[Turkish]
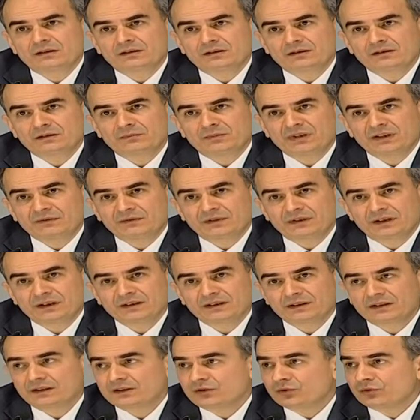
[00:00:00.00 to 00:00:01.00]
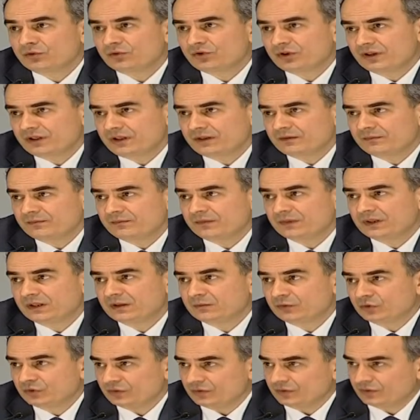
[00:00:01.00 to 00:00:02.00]
E, bir faiz aracı olacak
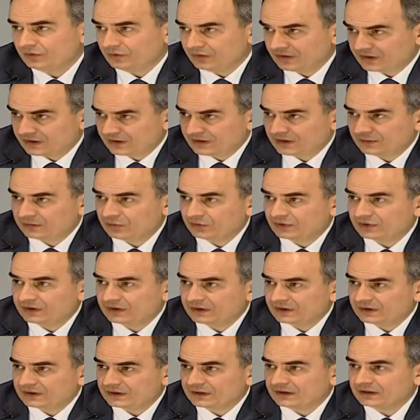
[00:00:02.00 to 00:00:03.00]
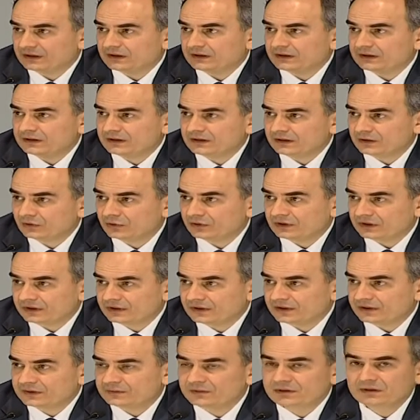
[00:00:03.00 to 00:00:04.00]
ki bu likidite politikasıyla ilgili
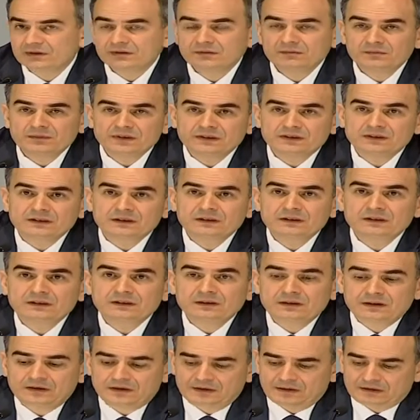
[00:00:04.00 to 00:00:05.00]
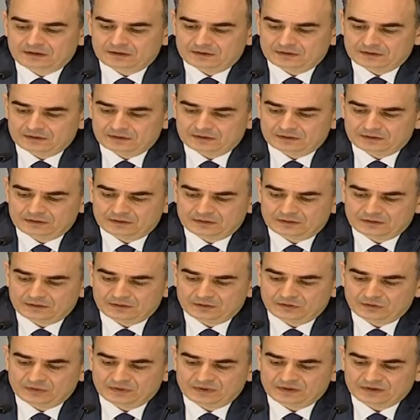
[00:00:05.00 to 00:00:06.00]
olan kısmı bir de e,
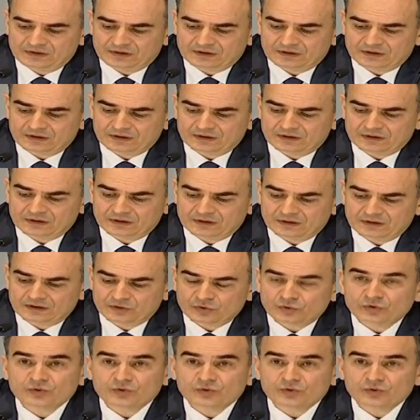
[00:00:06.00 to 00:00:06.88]
döviz e, aracı